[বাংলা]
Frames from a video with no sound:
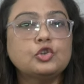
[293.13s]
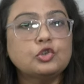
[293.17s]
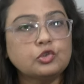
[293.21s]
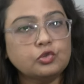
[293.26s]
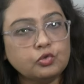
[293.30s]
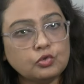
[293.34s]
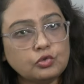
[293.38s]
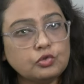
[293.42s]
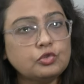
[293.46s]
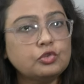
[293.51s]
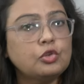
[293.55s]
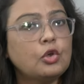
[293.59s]

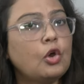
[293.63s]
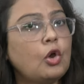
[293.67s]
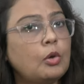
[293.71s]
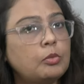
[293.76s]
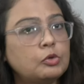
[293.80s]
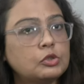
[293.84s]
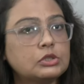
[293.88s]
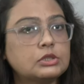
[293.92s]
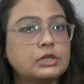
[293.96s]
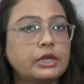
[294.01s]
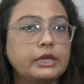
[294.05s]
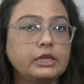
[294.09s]
সুস্থ
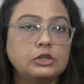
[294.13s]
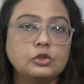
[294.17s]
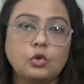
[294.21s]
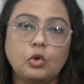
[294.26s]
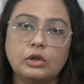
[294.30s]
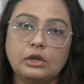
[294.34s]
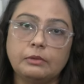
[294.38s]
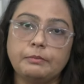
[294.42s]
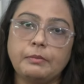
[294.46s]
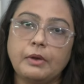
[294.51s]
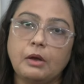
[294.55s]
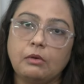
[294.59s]
অবস্থায়
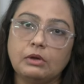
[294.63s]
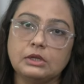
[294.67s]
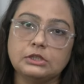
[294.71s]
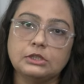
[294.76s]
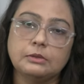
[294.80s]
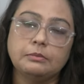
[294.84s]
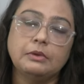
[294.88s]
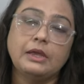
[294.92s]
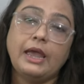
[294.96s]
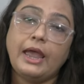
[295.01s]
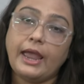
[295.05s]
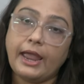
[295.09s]
দলে পাওয়া
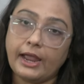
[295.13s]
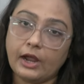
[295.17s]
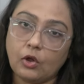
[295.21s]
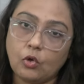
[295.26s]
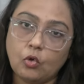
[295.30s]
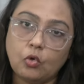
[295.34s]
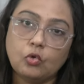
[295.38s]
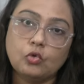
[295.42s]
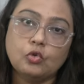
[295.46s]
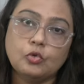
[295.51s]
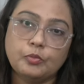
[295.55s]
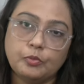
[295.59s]
যাবে
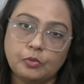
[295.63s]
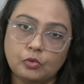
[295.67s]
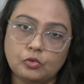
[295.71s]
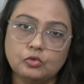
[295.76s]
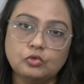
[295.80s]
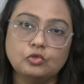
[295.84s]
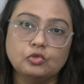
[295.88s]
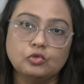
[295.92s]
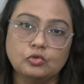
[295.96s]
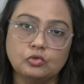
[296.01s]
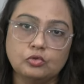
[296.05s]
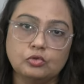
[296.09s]
এখনও
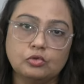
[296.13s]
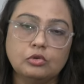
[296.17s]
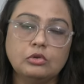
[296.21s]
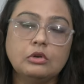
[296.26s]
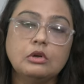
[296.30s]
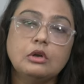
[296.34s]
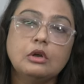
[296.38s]
পর্যন্ত